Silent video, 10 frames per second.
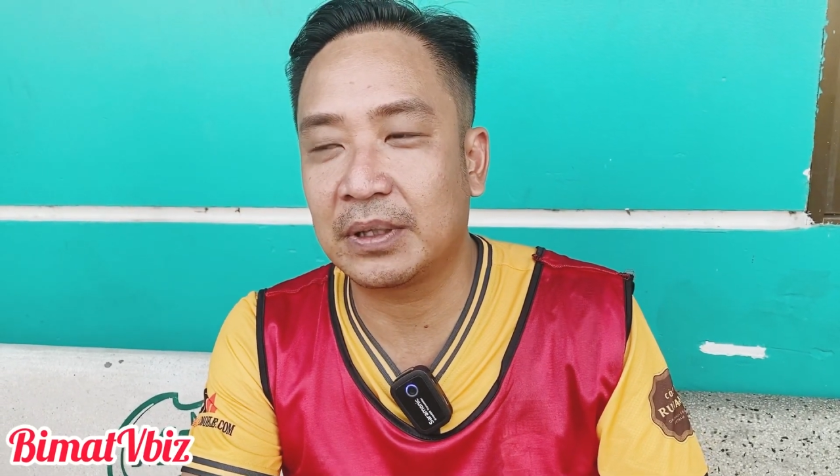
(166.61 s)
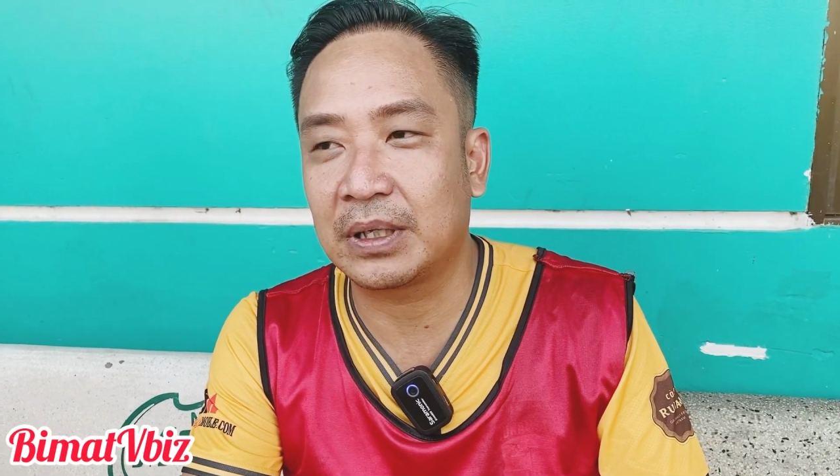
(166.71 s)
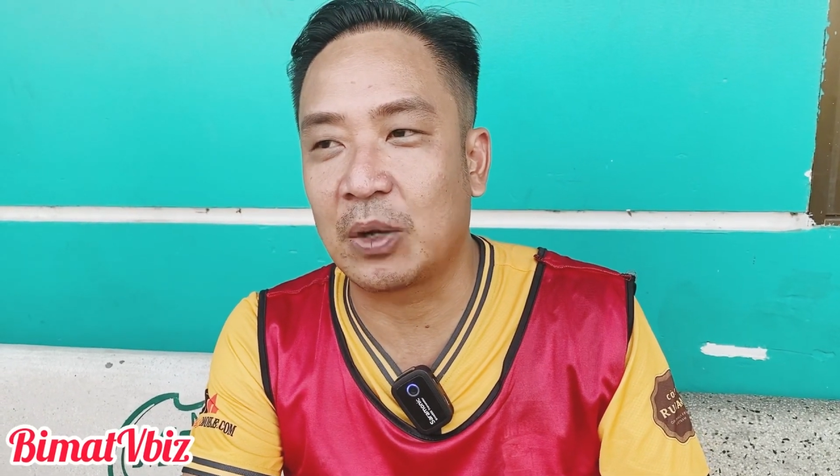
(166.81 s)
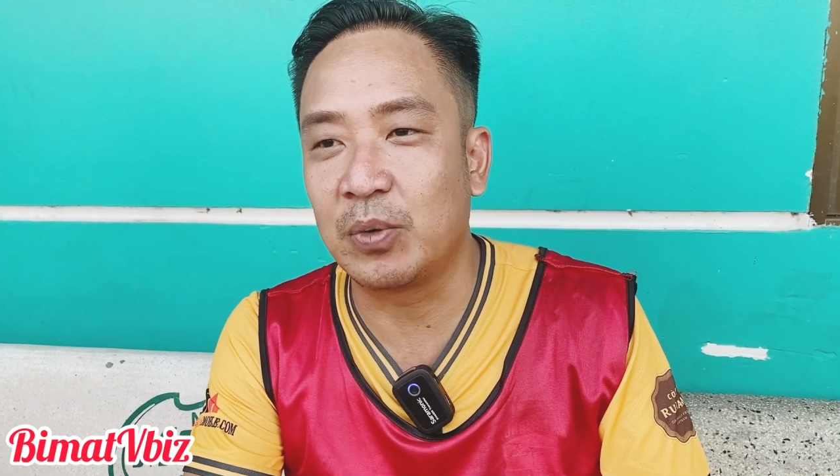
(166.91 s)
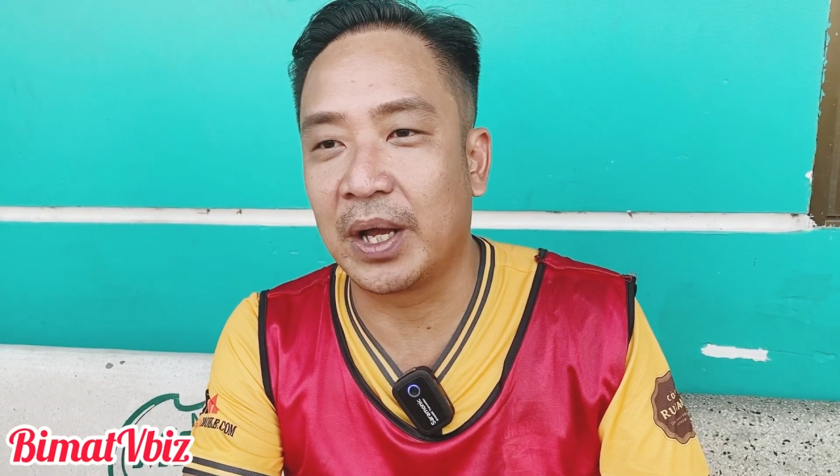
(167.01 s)

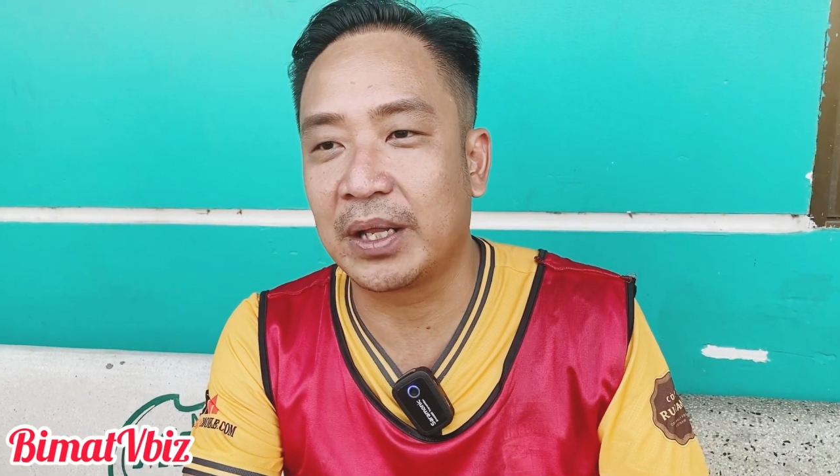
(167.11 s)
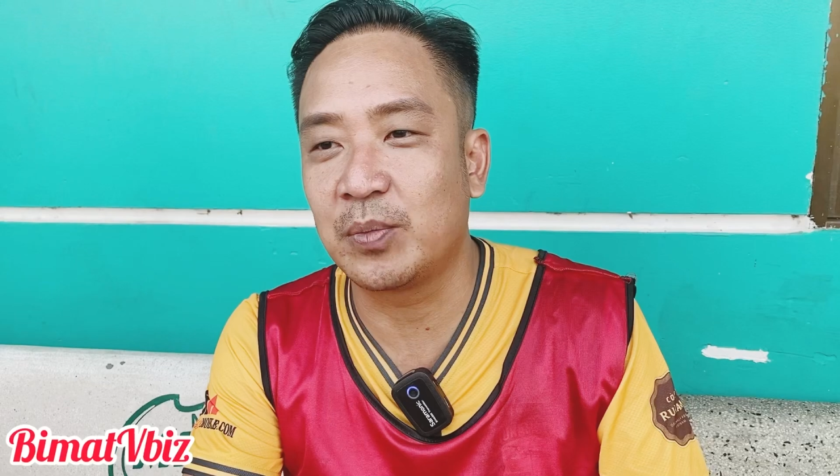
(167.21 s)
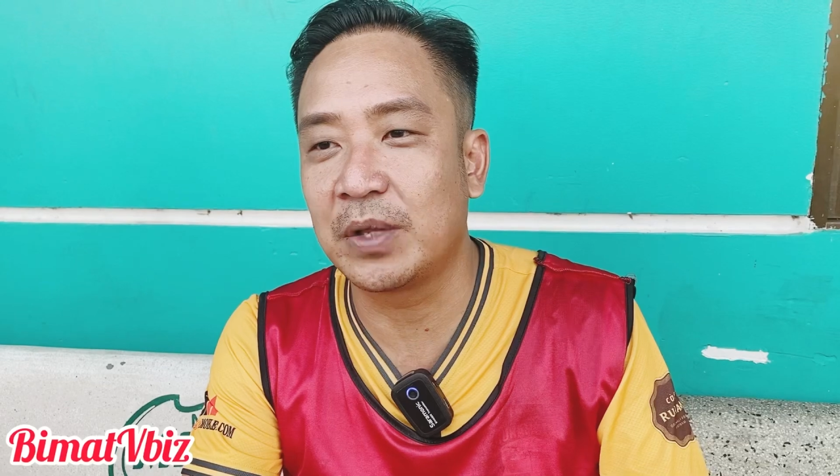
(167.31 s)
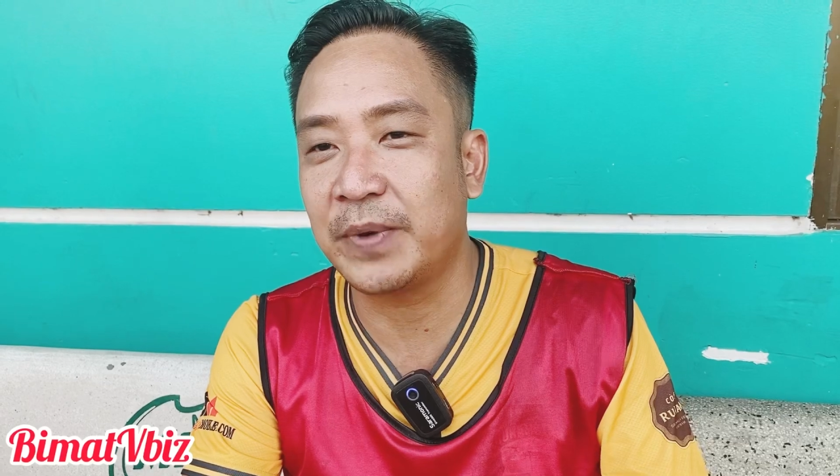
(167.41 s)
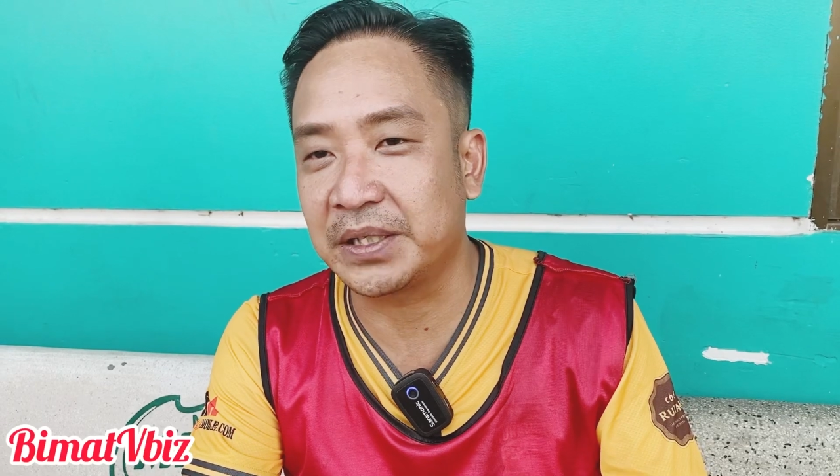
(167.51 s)
công nghệ thông
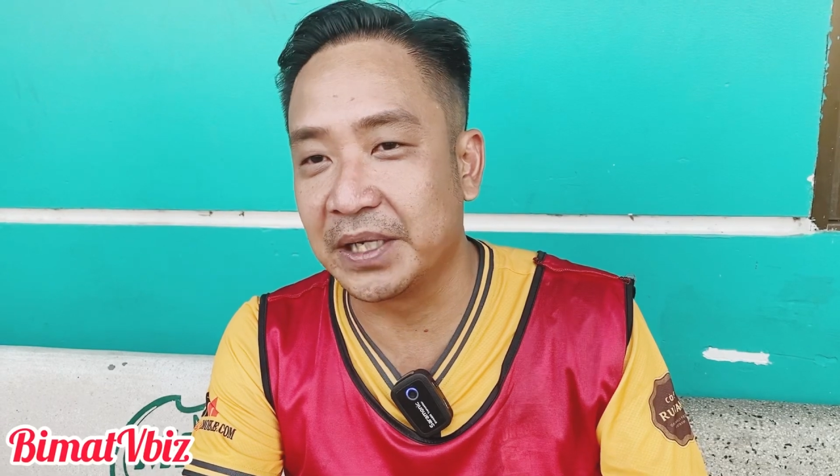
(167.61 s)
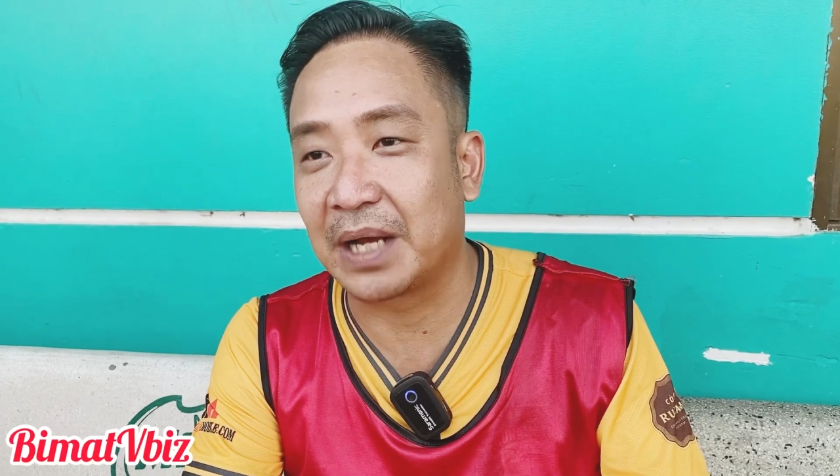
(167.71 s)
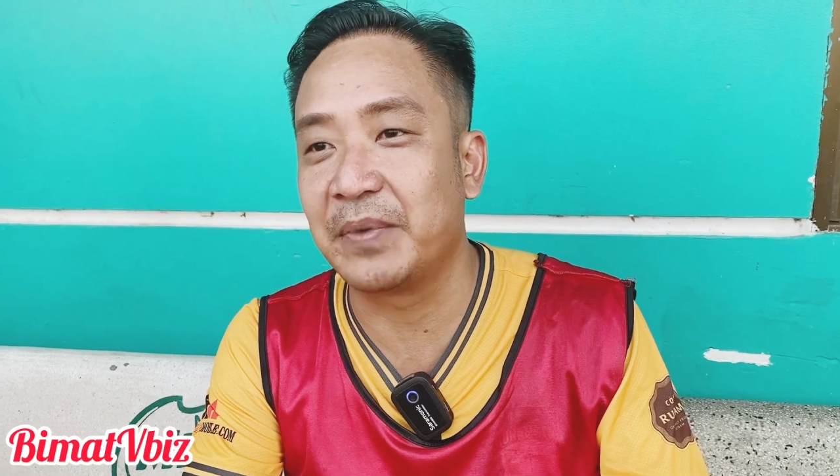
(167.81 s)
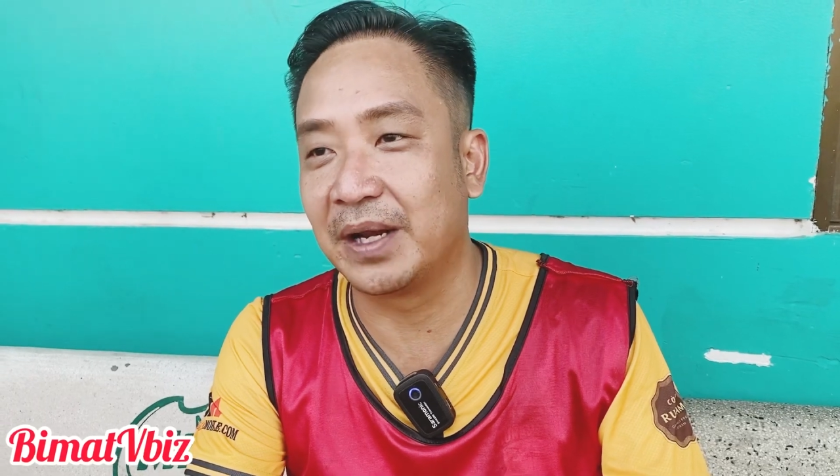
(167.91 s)
tin phát triển đặc biệt